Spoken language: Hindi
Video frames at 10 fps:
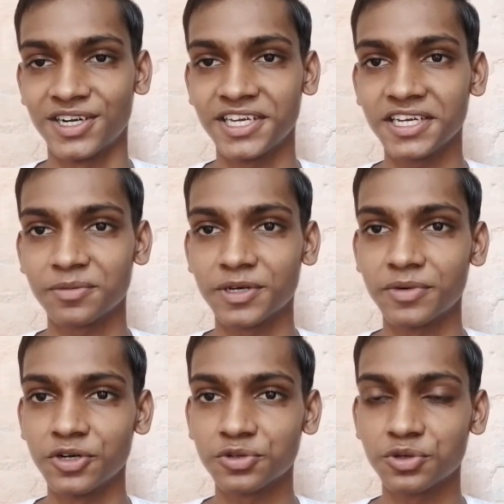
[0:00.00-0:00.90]
ठीक है मैं
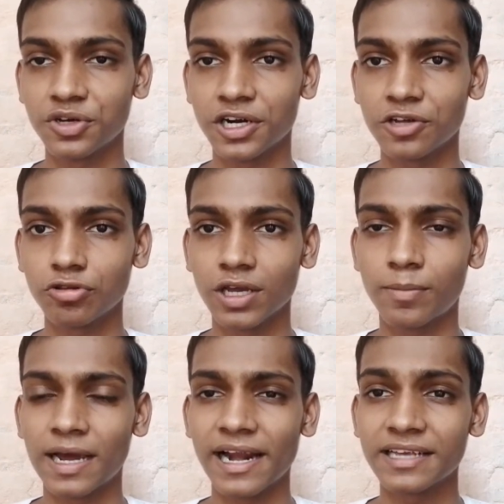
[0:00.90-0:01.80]
वीडियो शूट कर रहा हूँ तो
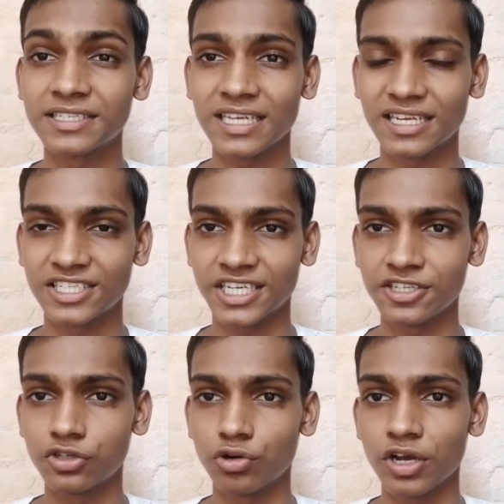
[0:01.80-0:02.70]
एक बायलैक्सी
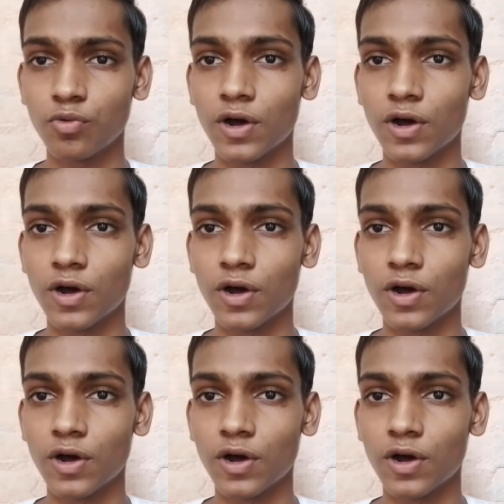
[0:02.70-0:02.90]
एक्सचेंज जो है